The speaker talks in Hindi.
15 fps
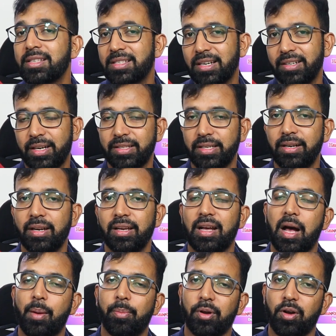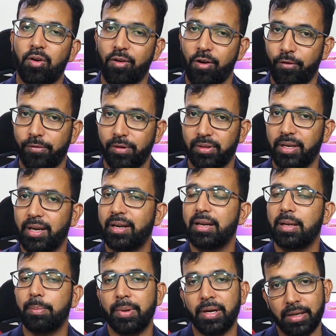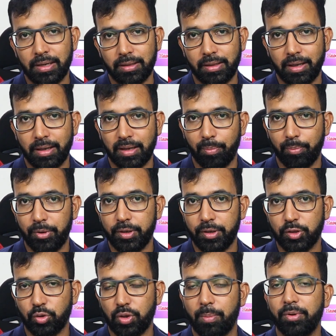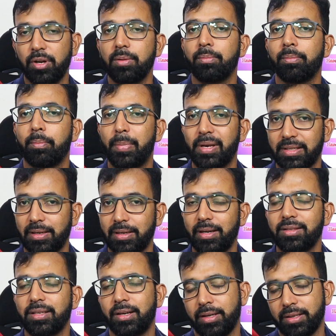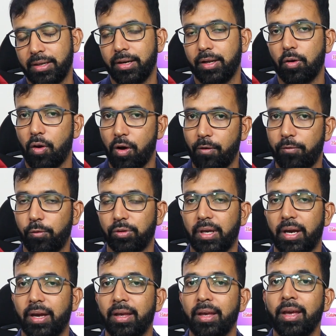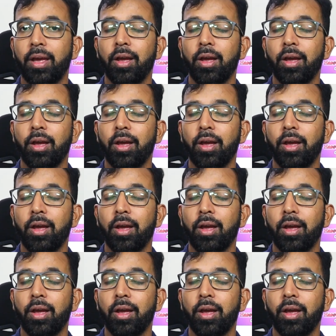सैटरडे संडे आपका ऑफ रहता है डिपेंड करता है कंपनी टू कंपनी बेसिकली सैटरडे संडे ऑफ होता है